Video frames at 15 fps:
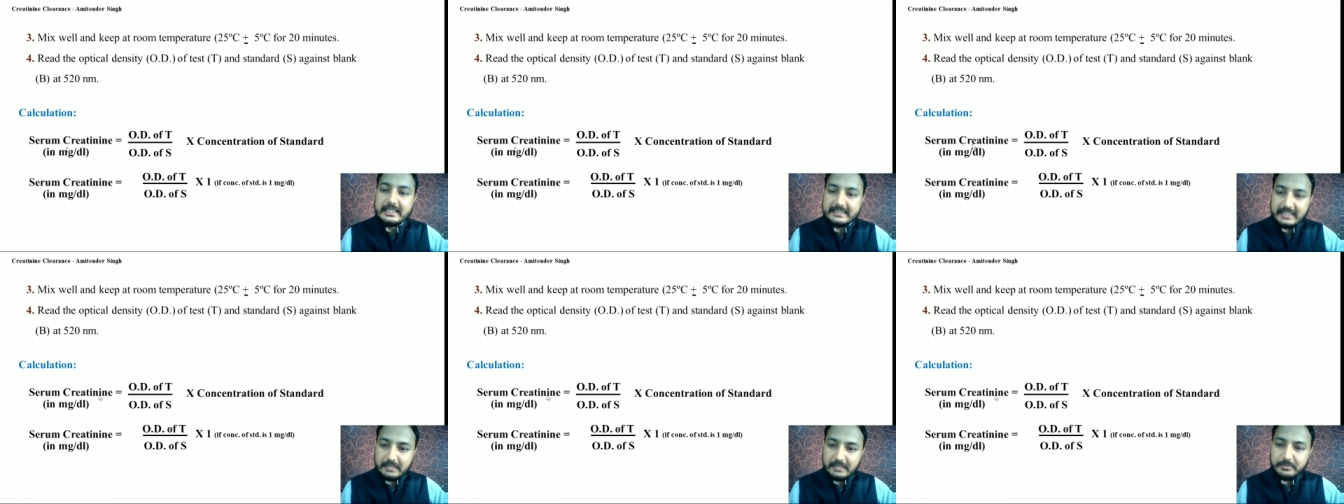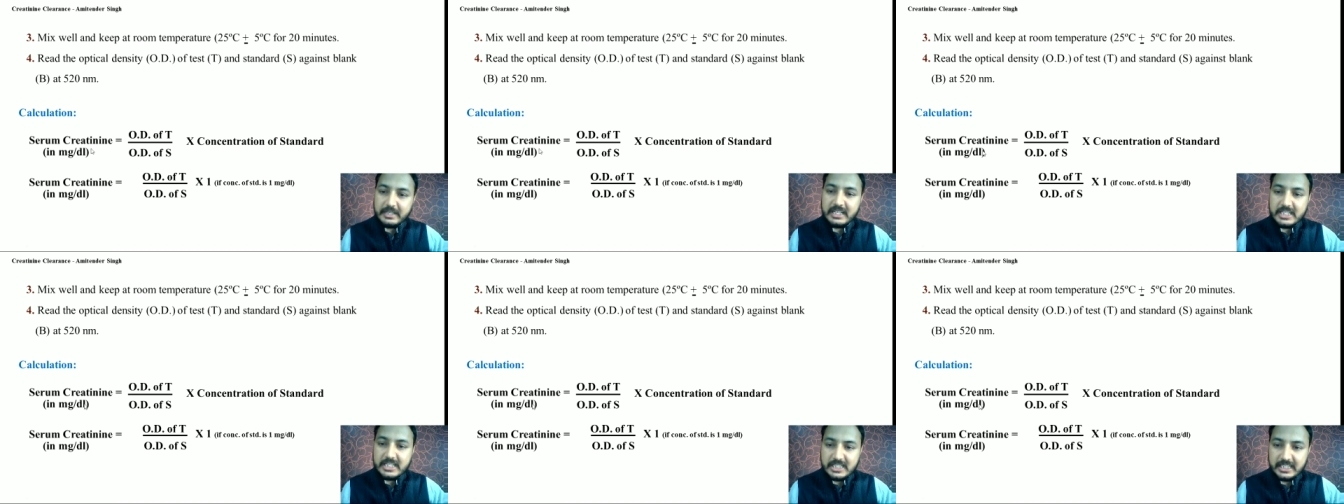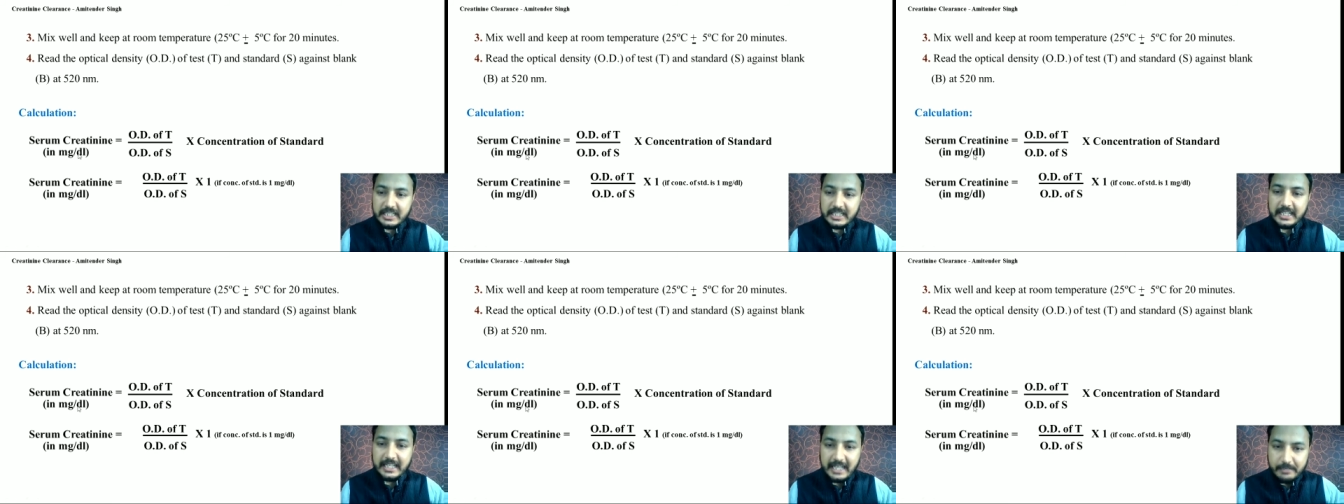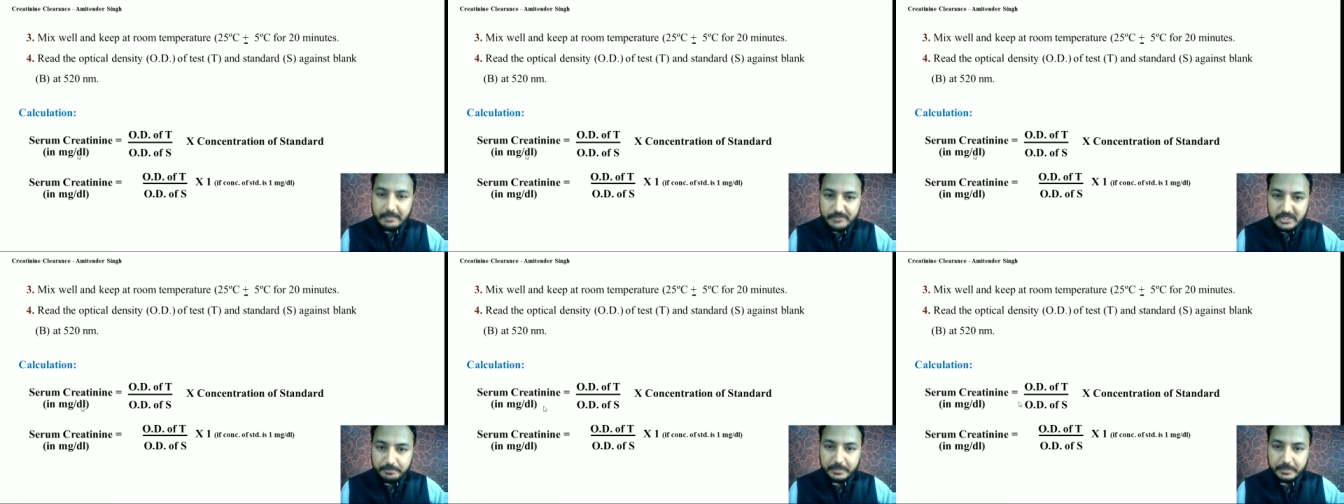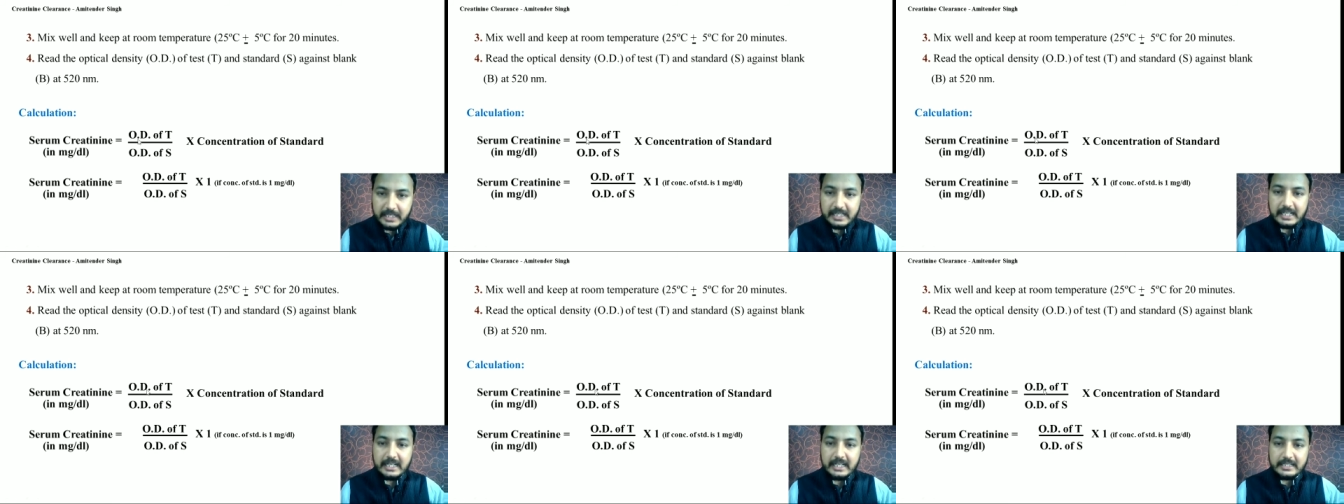सिरम क्रिएचनिन इन एम जी पर
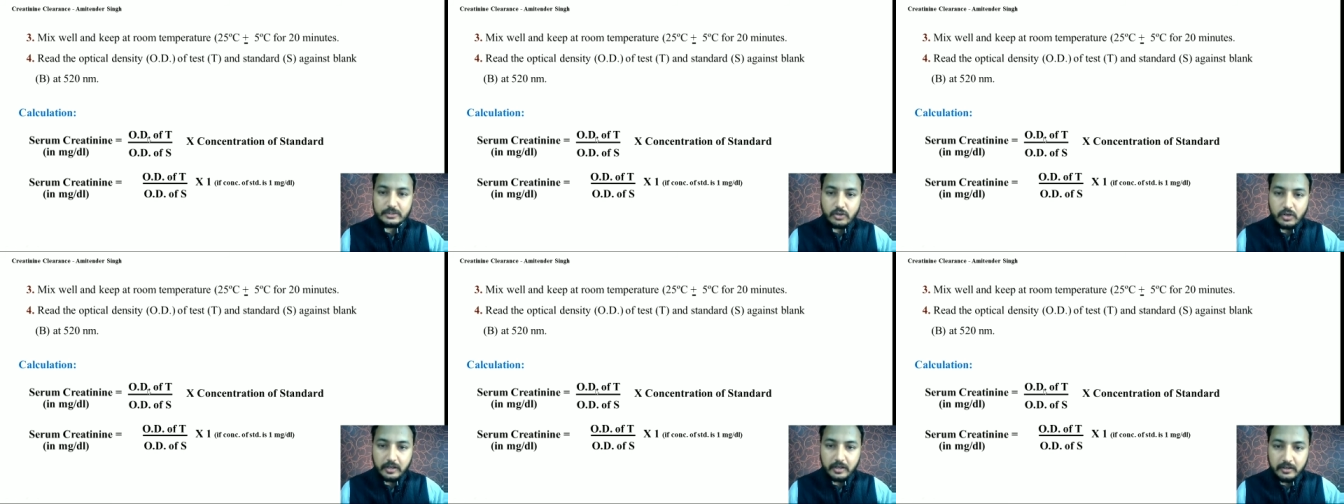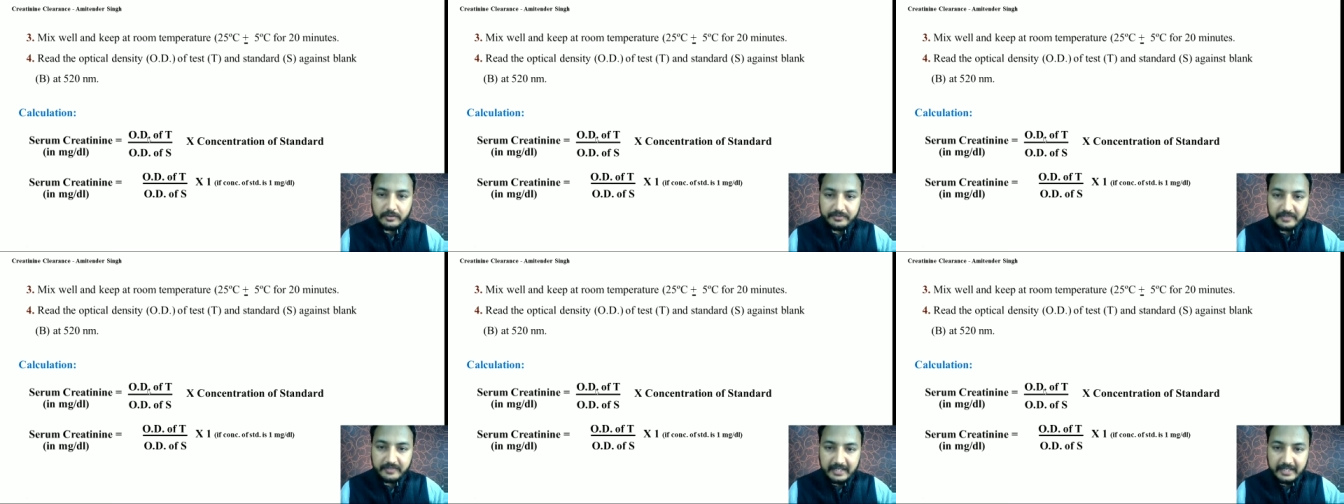डीएल इज ऑडियो